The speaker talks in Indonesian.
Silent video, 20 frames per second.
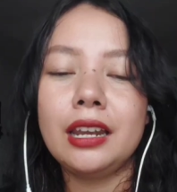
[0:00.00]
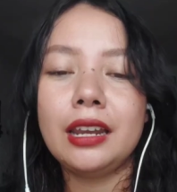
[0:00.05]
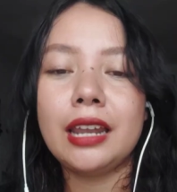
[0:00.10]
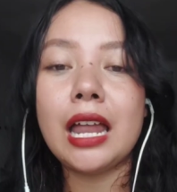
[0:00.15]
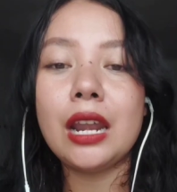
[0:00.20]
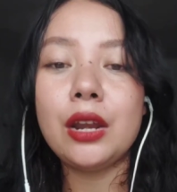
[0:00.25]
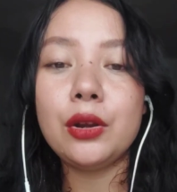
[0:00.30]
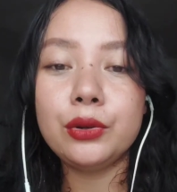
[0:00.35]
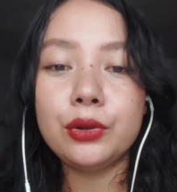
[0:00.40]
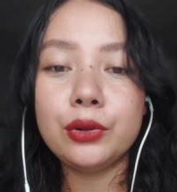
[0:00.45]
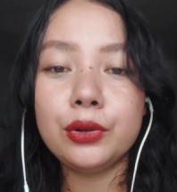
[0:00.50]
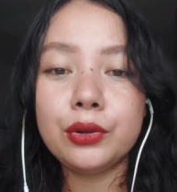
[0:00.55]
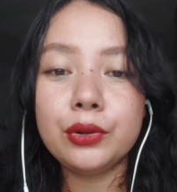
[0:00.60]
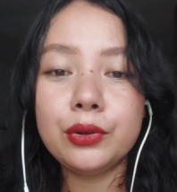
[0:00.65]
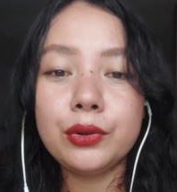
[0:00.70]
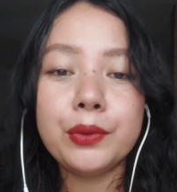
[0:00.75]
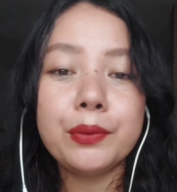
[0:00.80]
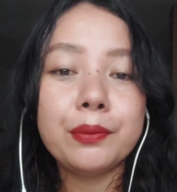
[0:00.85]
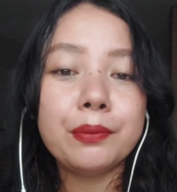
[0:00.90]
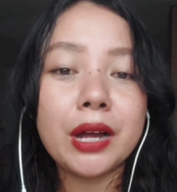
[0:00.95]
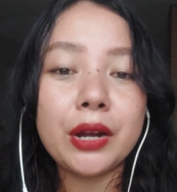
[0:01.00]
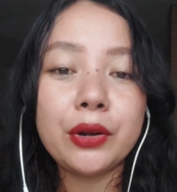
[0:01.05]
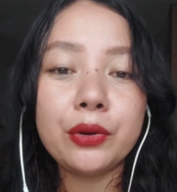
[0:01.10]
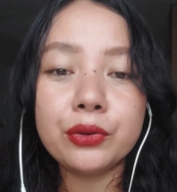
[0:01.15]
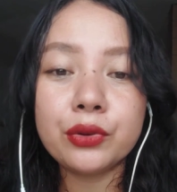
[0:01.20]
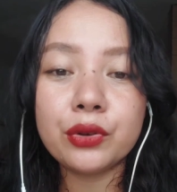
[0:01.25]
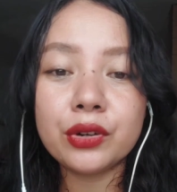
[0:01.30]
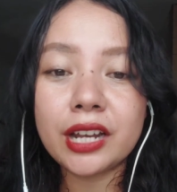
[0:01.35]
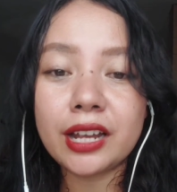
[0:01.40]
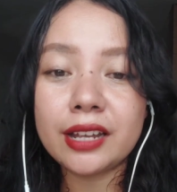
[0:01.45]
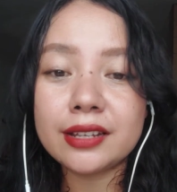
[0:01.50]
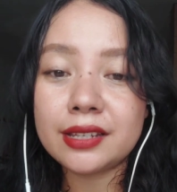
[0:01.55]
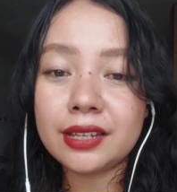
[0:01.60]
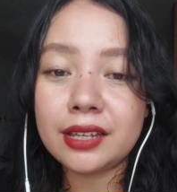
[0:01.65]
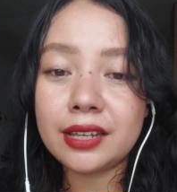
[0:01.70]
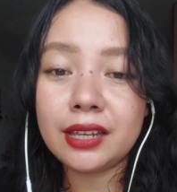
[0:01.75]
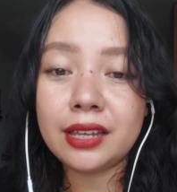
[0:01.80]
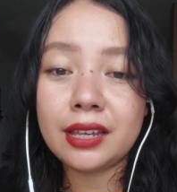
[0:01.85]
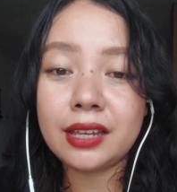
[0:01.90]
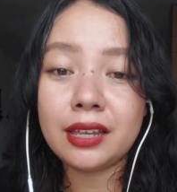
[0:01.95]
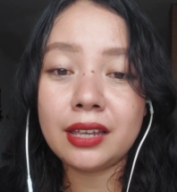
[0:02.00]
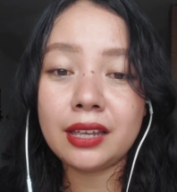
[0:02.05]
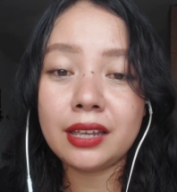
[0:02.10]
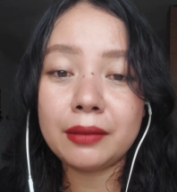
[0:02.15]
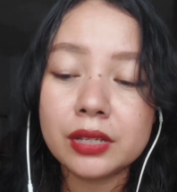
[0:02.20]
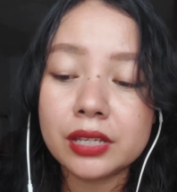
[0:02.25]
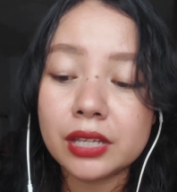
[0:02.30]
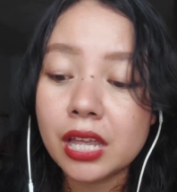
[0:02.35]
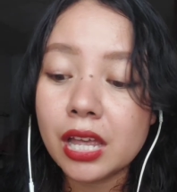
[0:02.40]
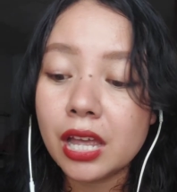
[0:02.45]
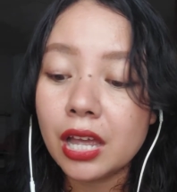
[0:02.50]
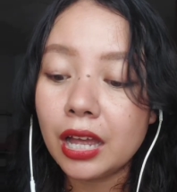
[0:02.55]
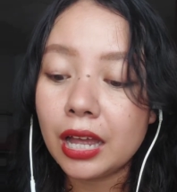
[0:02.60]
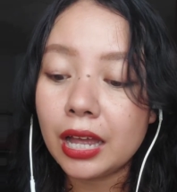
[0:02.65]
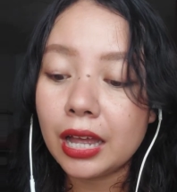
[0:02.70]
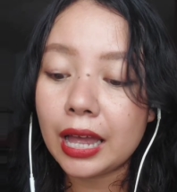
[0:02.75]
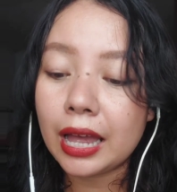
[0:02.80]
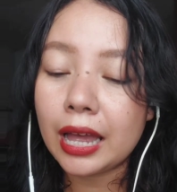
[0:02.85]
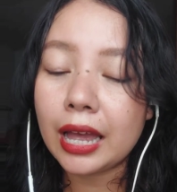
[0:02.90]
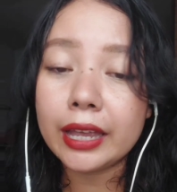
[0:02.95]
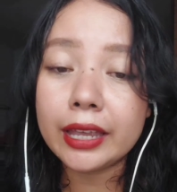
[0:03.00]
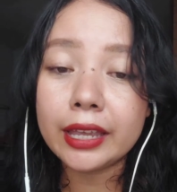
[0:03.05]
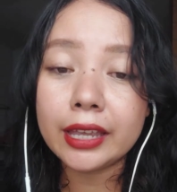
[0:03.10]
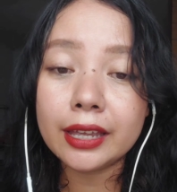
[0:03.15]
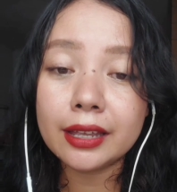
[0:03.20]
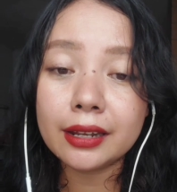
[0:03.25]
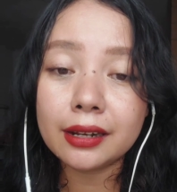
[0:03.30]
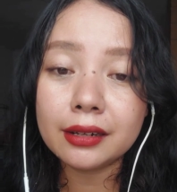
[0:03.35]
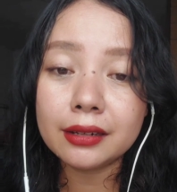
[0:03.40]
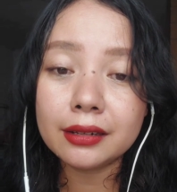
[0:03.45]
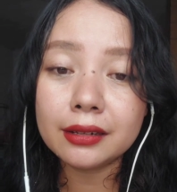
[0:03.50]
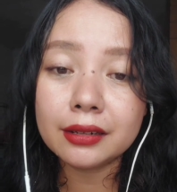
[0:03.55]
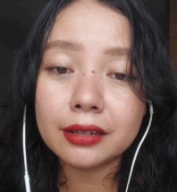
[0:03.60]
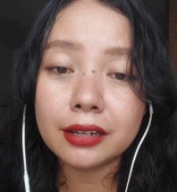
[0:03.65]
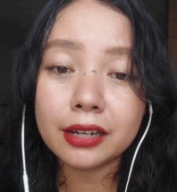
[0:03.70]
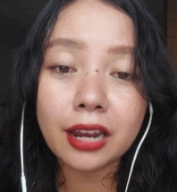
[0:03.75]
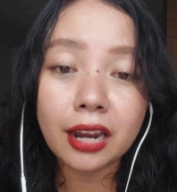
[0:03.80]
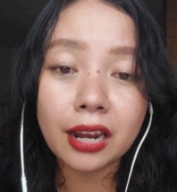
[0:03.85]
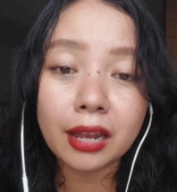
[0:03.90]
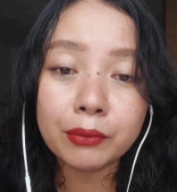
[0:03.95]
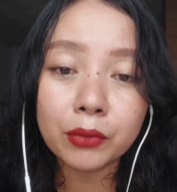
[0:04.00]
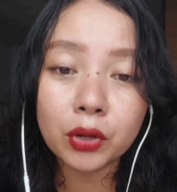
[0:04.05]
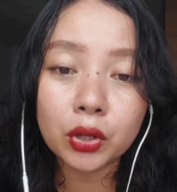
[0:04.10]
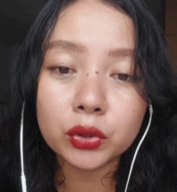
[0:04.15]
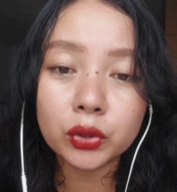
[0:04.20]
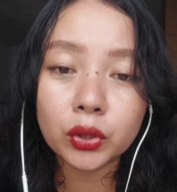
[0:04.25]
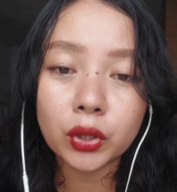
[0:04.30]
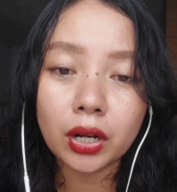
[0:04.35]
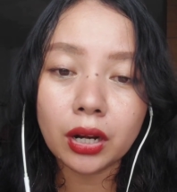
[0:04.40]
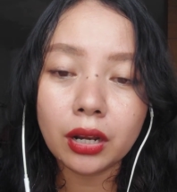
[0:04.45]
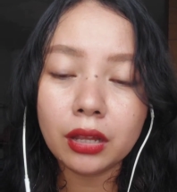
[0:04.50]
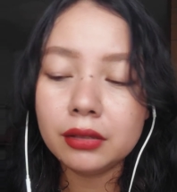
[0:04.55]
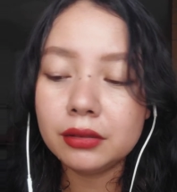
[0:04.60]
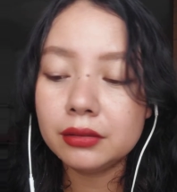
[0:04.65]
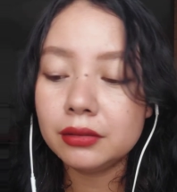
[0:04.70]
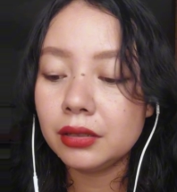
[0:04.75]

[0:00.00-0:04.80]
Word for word: Lalu Mbak Dukun kasih air dalam botol,